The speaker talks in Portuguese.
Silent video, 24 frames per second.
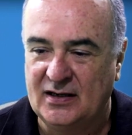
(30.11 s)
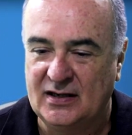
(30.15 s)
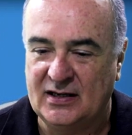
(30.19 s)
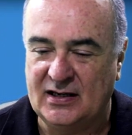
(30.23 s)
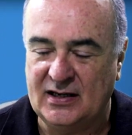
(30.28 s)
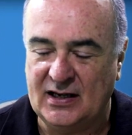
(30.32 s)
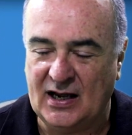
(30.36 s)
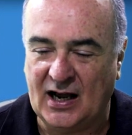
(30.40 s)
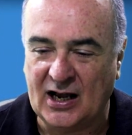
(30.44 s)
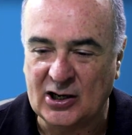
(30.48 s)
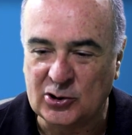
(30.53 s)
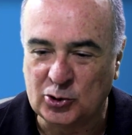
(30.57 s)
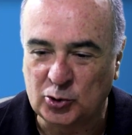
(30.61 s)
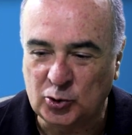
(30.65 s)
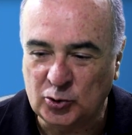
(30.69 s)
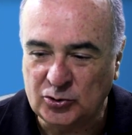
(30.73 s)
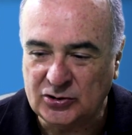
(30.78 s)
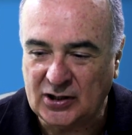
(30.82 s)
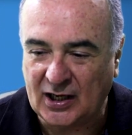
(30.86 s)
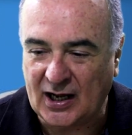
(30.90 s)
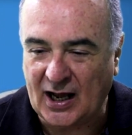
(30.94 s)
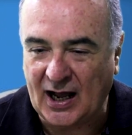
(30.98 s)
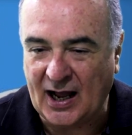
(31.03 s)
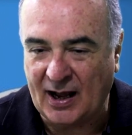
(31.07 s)
que
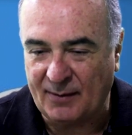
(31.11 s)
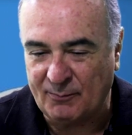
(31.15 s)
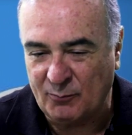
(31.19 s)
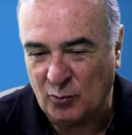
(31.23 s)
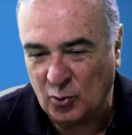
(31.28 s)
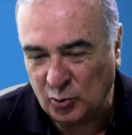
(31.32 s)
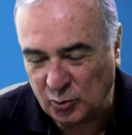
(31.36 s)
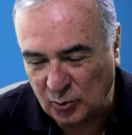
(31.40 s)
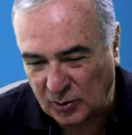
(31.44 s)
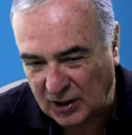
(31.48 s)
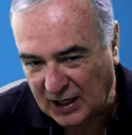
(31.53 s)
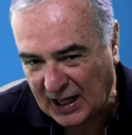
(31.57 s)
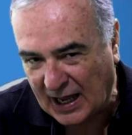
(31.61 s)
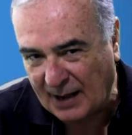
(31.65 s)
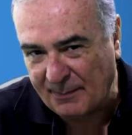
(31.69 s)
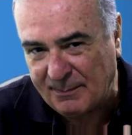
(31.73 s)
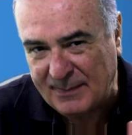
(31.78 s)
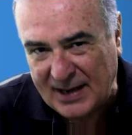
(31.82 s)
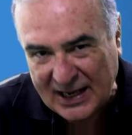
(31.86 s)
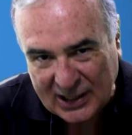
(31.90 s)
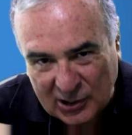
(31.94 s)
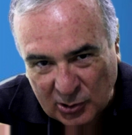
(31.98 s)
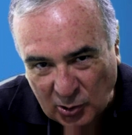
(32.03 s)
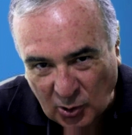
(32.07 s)
ajuda a modular
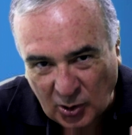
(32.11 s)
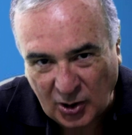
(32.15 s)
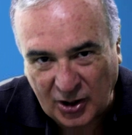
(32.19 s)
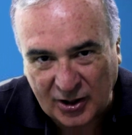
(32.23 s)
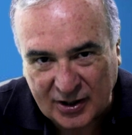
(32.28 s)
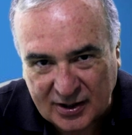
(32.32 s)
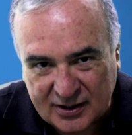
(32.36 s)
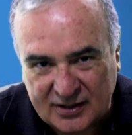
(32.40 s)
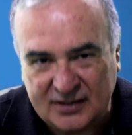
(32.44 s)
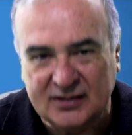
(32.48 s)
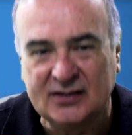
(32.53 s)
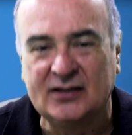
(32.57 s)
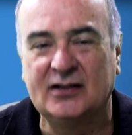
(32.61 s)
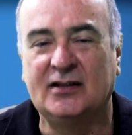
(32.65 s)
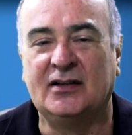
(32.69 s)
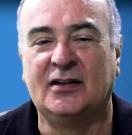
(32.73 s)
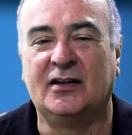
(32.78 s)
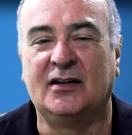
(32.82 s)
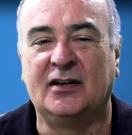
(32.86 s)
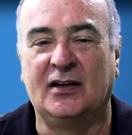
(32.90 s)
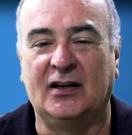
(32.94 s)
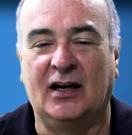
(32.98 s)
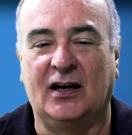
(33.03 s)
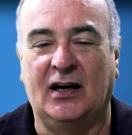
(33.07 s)
melhor
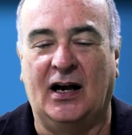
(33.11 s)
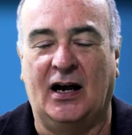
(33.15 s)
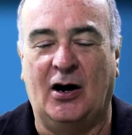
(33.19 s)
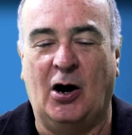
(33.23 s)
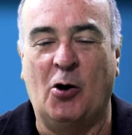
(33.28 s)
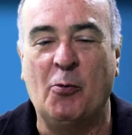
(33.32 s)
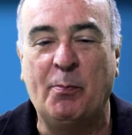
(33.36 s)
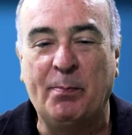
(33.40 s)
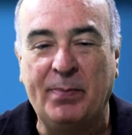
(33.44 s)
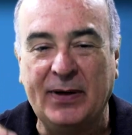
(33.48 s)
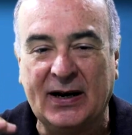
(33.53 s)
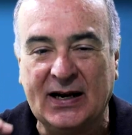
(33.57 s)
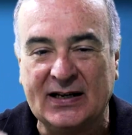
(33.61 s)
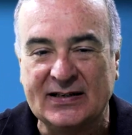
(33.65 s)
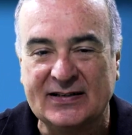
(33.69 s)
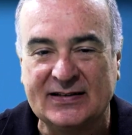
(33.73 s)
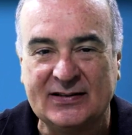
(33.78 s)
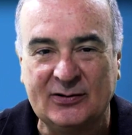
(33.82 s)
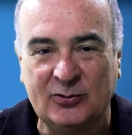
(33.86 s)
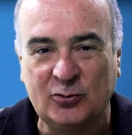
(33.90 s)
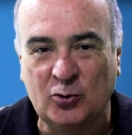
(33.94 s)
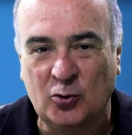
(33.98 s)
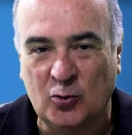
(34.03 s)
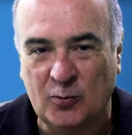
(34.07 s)
a
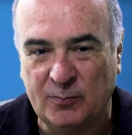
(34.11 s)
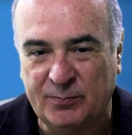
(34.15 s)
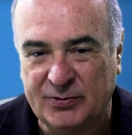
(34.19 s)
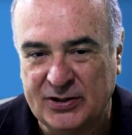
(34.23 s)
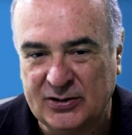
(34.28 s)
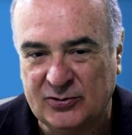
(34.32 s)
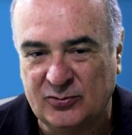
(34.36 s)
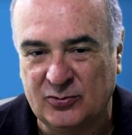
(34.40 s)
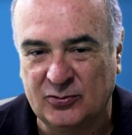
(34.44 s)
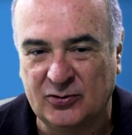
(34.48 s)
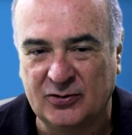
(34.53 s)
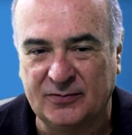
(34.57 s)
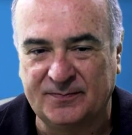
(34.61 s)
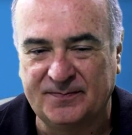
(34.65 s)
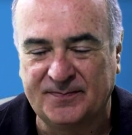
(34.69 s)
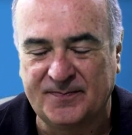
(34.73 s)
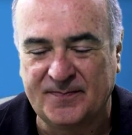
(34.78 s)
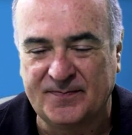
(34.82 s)
operação do compressor.